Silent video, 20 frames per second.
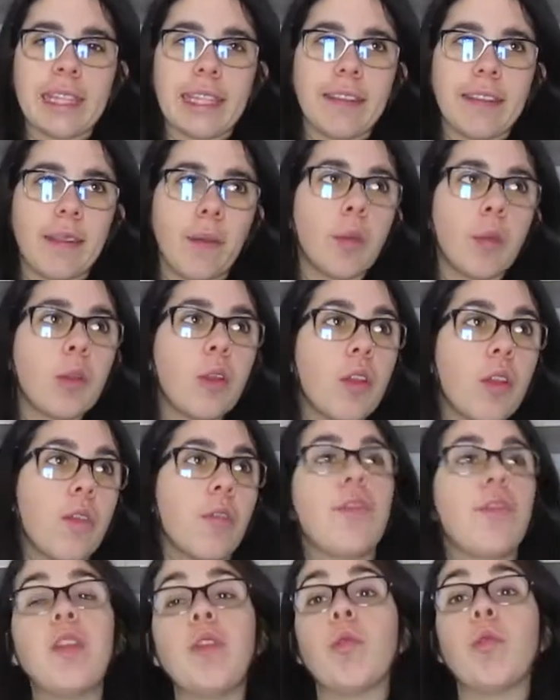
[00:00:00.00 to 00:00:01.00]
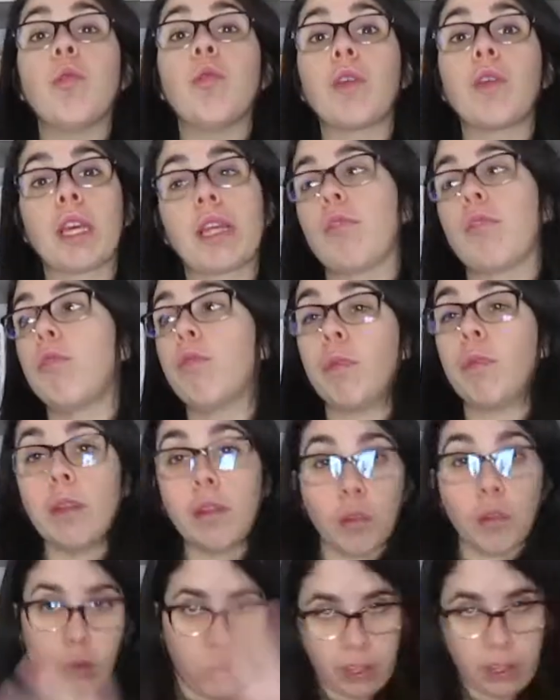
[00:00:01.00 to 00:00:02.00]
ça me donne envie de l'ouvrir tout de suite,
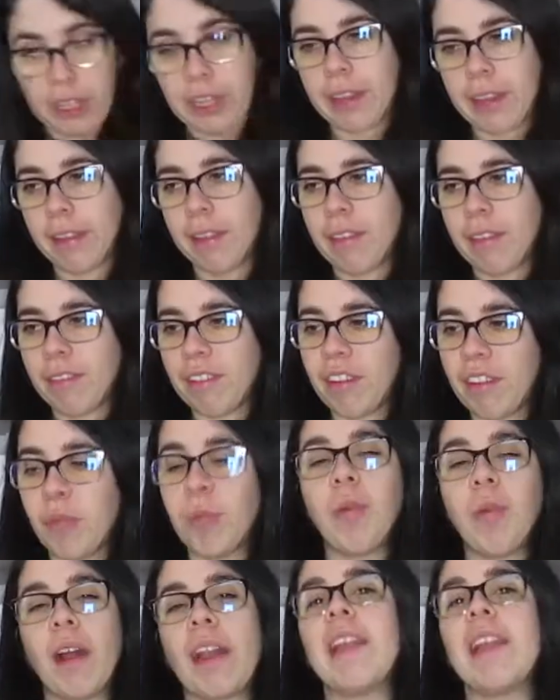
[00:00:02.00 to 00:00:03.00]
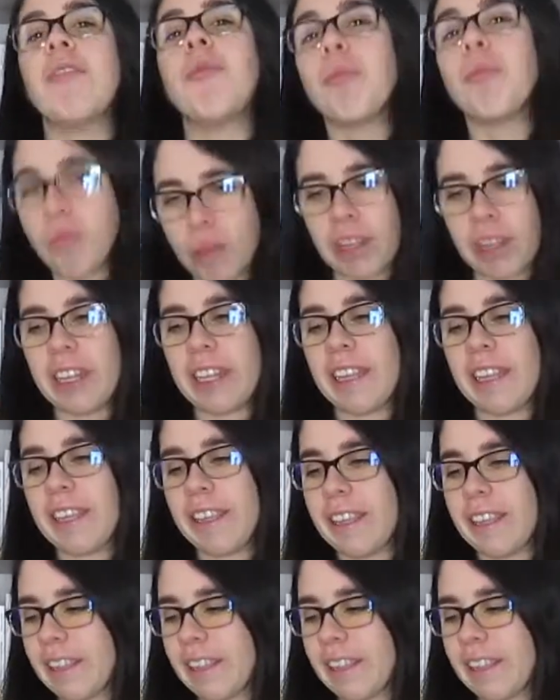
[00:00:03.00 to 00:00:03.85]
de quitter cette vidéo pour aller le bouquiner.